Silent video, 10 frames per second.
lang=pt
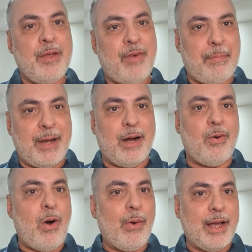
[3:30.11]
Vai pegar
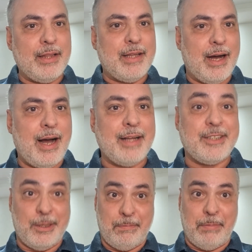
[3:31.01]
um alguidar
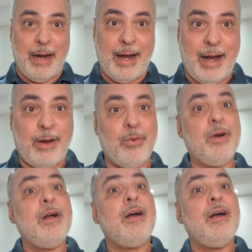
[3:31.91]
de barro,